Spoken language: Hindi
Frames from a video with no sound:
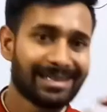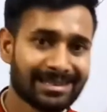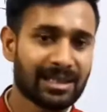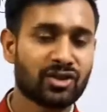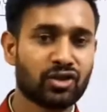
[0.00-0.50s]

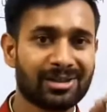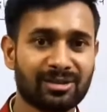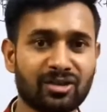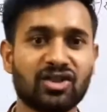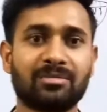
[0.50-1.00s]
ऐसा
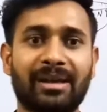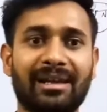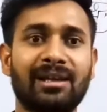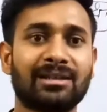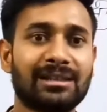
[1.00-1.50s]
क्षेत्र जिसमें
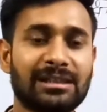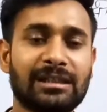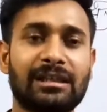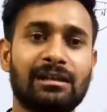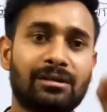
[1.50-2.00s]
किसी
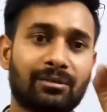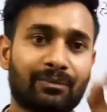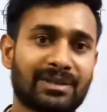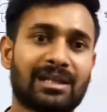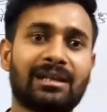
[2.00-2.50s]

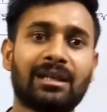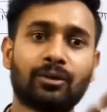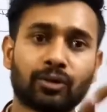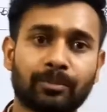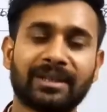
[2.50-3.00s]
फसल की
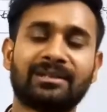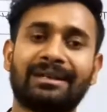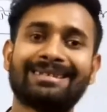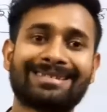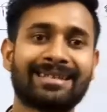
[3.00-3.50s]
उत्पत्ति
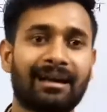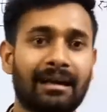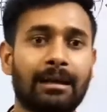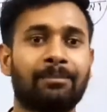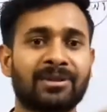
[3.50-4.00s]

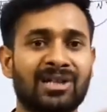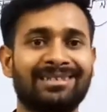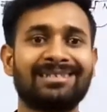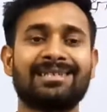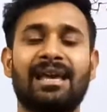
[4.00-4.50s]
जंगली
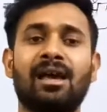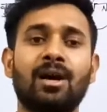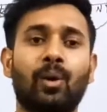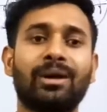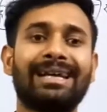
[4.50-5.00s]
प्रजाति से
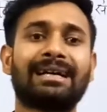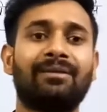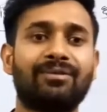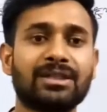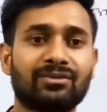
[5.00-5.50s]
होने का
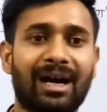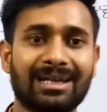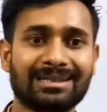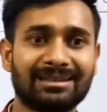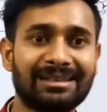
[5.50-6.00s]

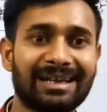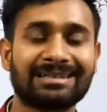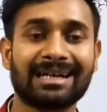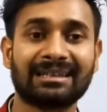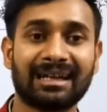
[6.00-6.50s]
विश्वास दिया
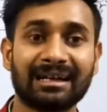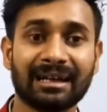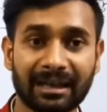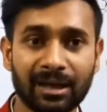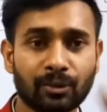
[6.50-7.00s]
जाता है
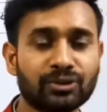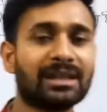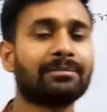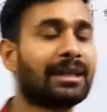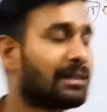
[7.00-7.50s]
उसे
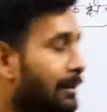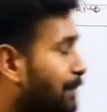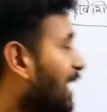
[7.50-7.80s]
हम कहते हैं